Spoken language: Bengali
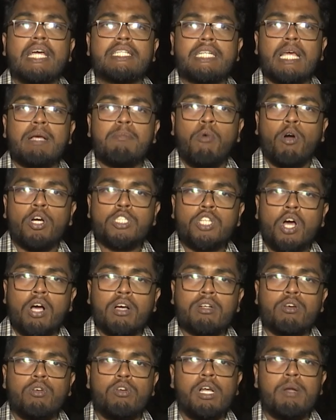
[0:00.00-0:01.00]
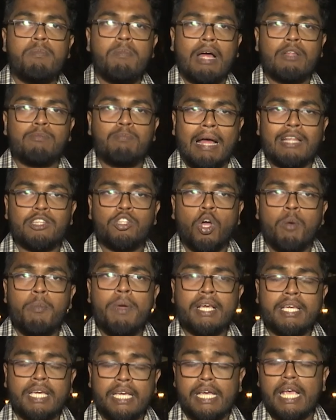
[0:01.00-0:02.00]
সেই বৈঠকগুলির
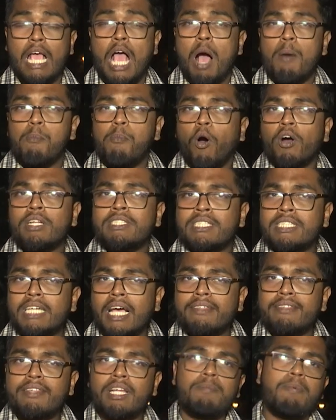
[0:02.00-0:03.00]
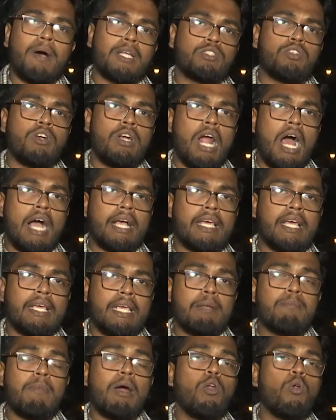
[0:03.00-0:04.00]
মাধ্যমে কি পঞ্চায়েত নির্বাচনের আগে
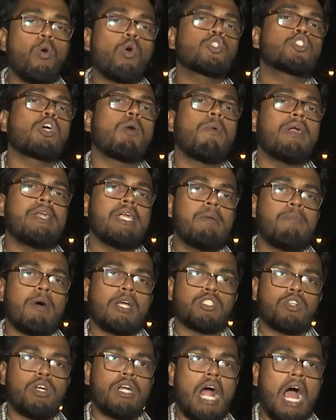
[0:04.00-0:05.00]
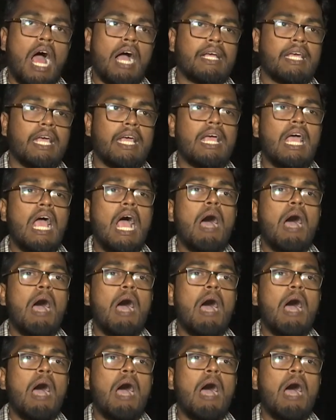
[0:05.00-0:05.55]
কিংবা লোকসভা নির্বাচনের আগে